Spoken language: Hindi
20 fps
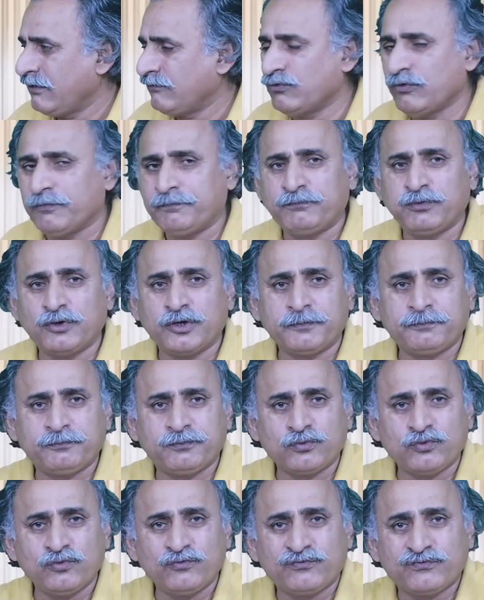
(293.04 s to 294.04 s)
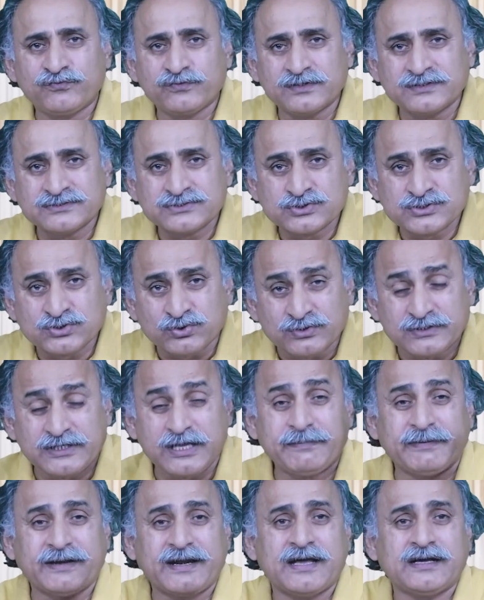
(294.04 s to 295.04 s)
वो बुलेट प्रूफ
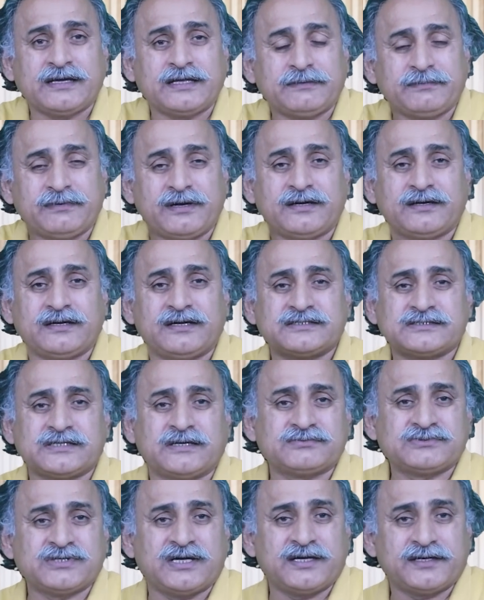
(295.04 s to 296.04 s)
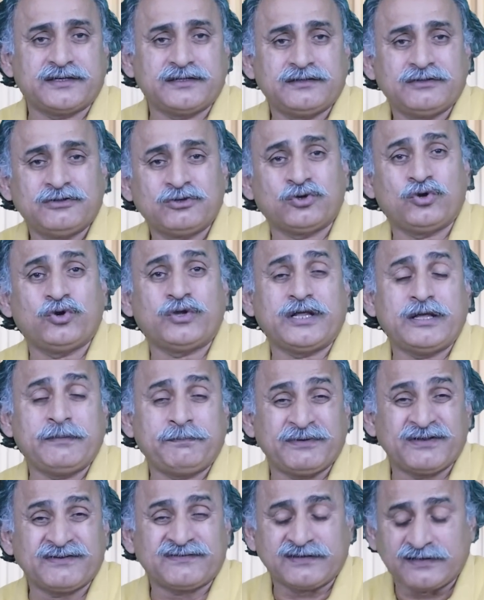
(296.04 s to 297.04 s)
सुरंगे बनाकर इमरान खान साहब जा रहे हैं रो रहे
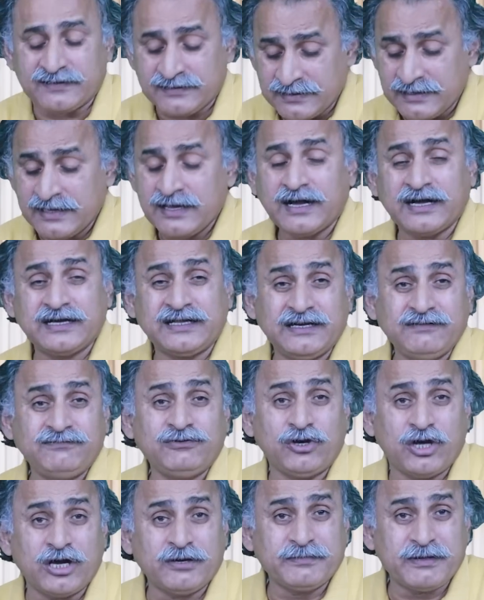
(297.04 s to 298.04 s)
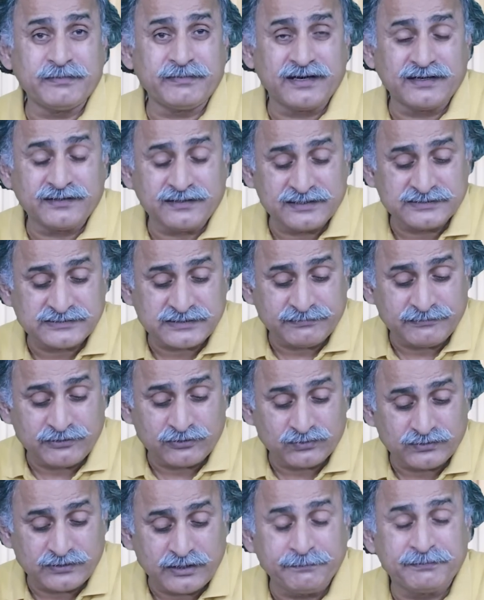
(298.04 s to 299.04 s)
पीट रहे हैं अगले ब्लॉग में इमरान खान साहब
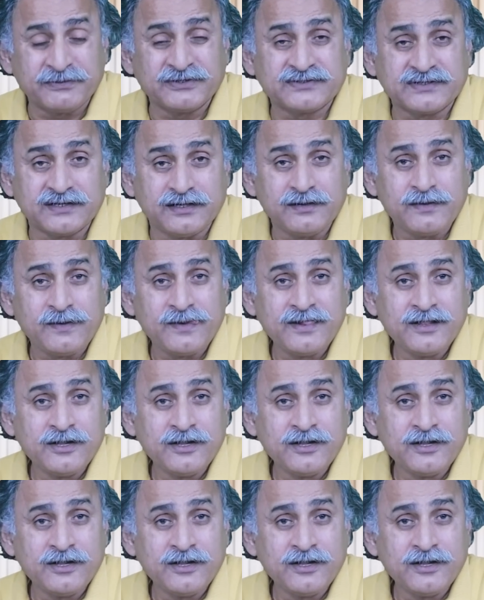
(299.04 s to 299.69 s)
का रोना पीटना